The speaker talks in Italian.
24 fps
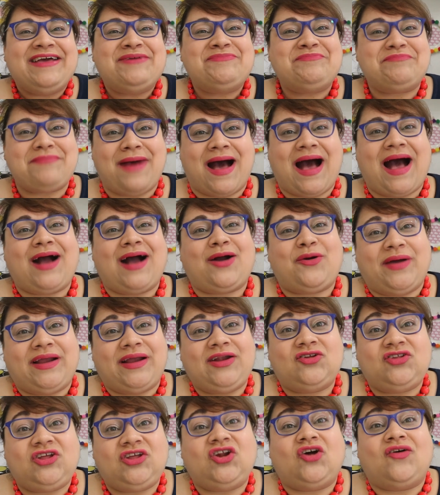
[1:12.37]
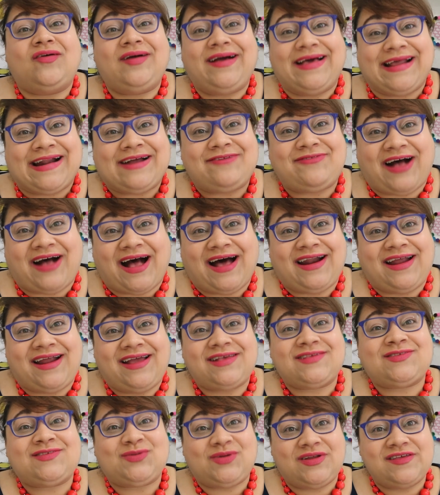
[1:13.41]
ma quello di non gravare
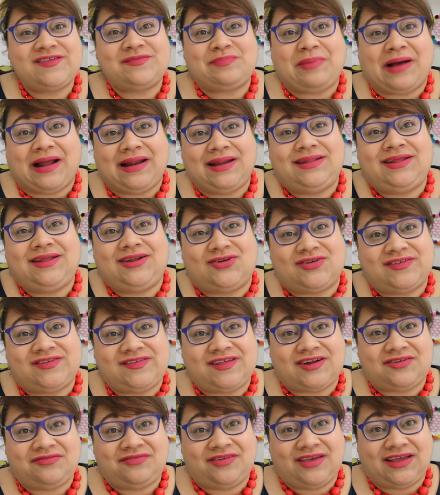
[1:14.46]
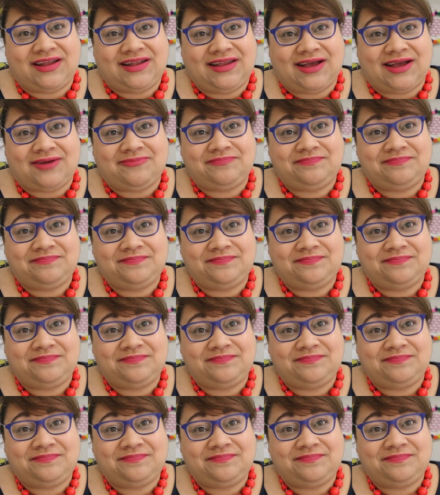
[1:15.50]
sulle spalle di nostra figlia.